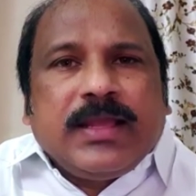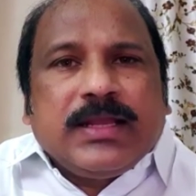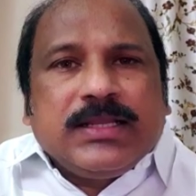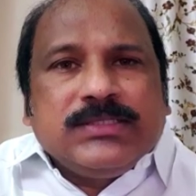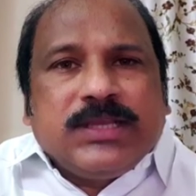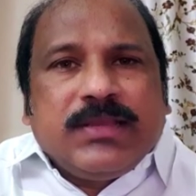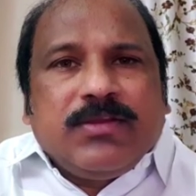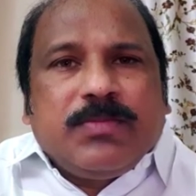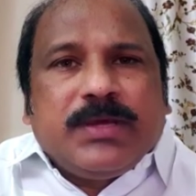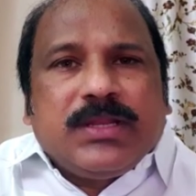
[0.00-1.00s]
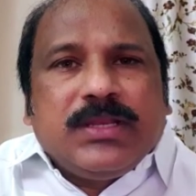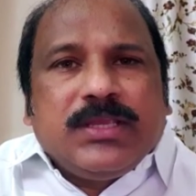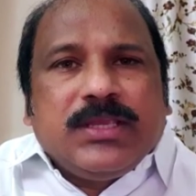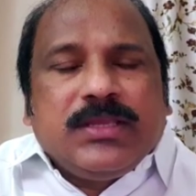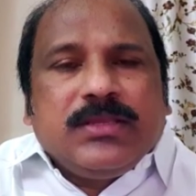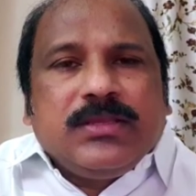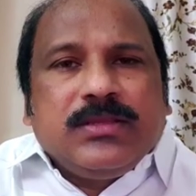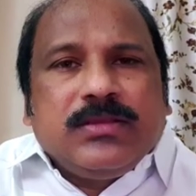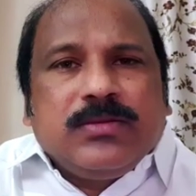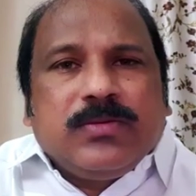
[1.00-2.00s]
ఆ గంజాయి వ్యాపారానికి
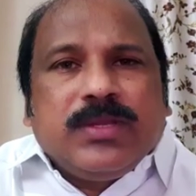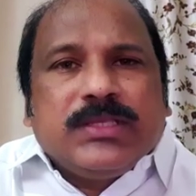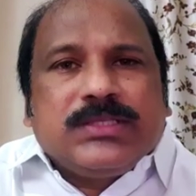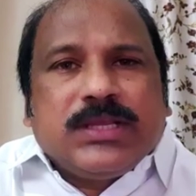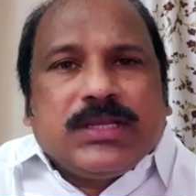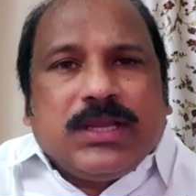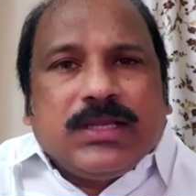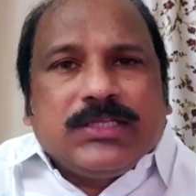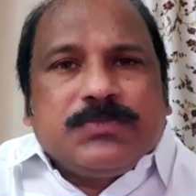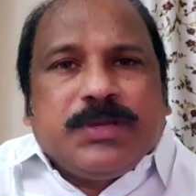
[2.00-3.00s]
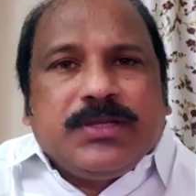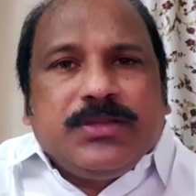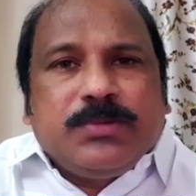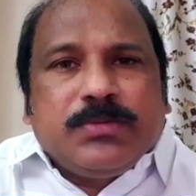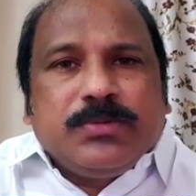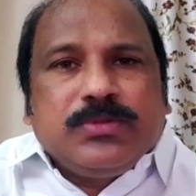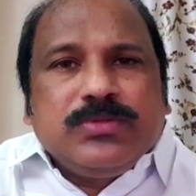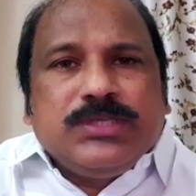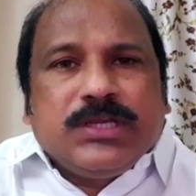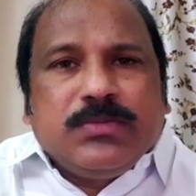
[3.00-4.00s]
వైఎస్ఆర్ కాంగ్రెస్ పార్టీ ప్రభుత్వం
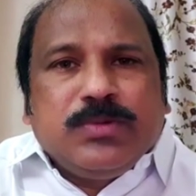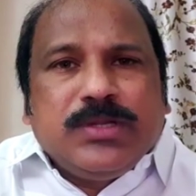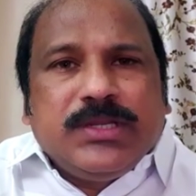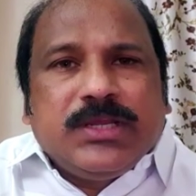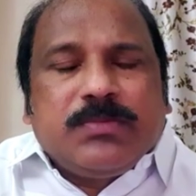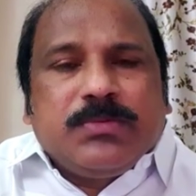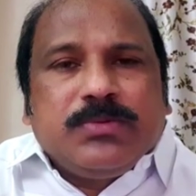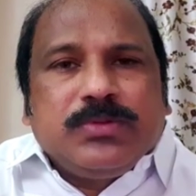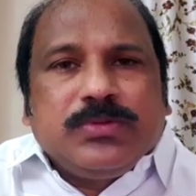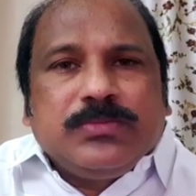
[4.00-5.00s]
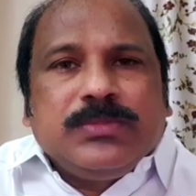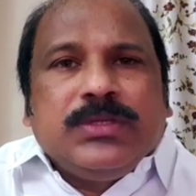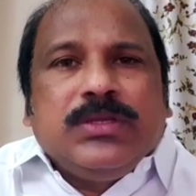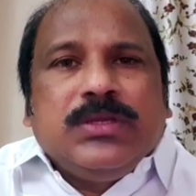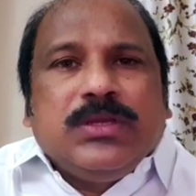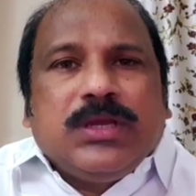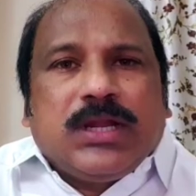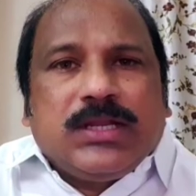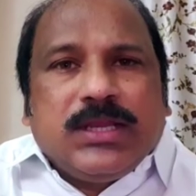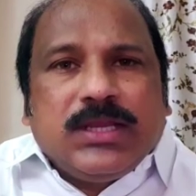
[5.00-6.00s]
జగన్మోహన్ రెడ్డి గారి ప్రభుత్వం
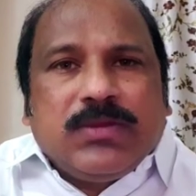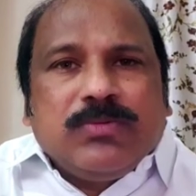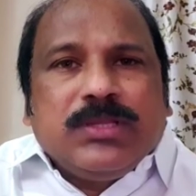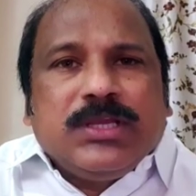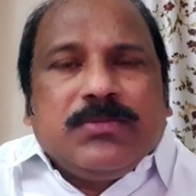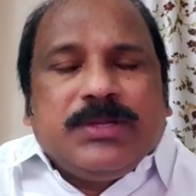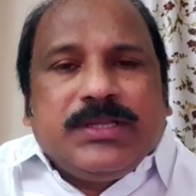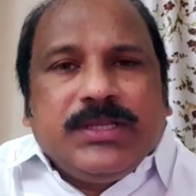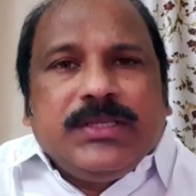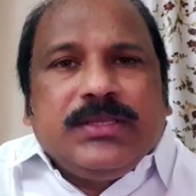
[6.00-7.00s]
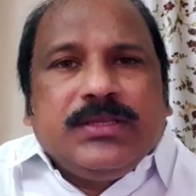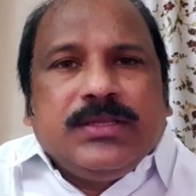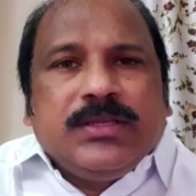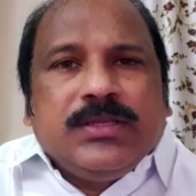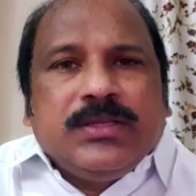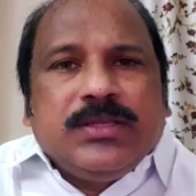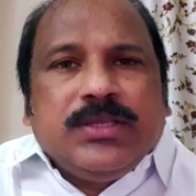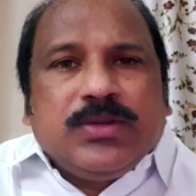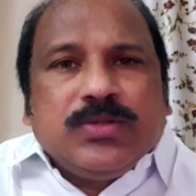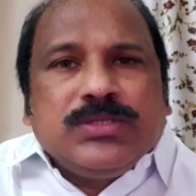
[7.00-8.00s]
అడ్డంగా ఉంది కాబట్టి
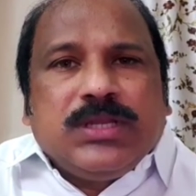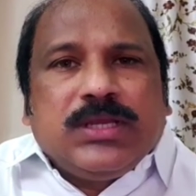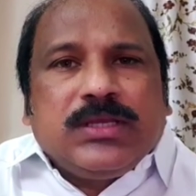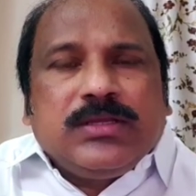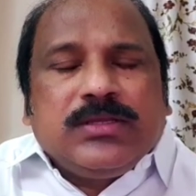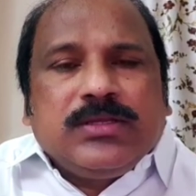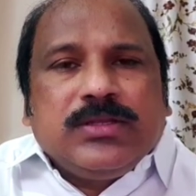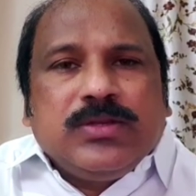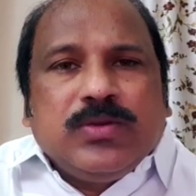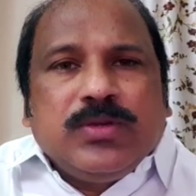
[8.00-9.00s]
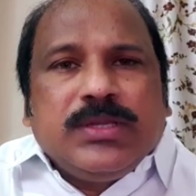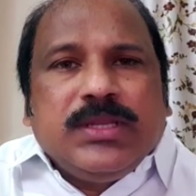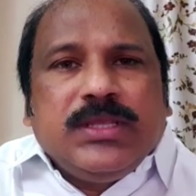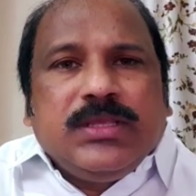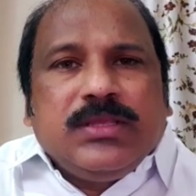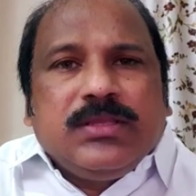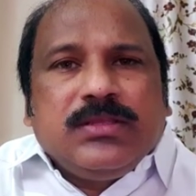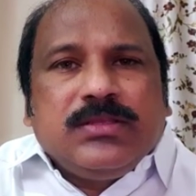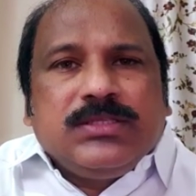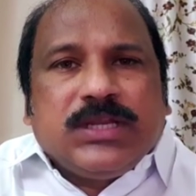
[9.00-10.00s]
ఈ రోజున నోటిని
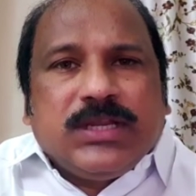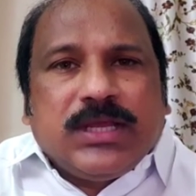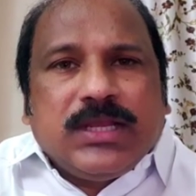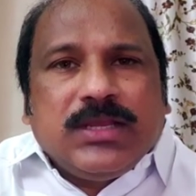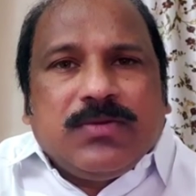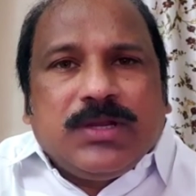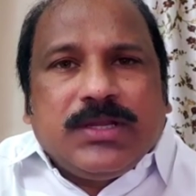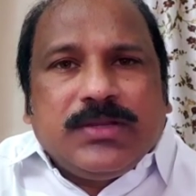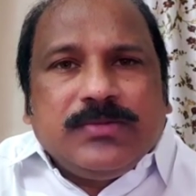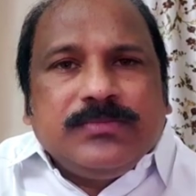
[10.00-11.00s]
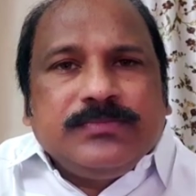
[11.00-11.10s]
చండాలంగా వాడాడు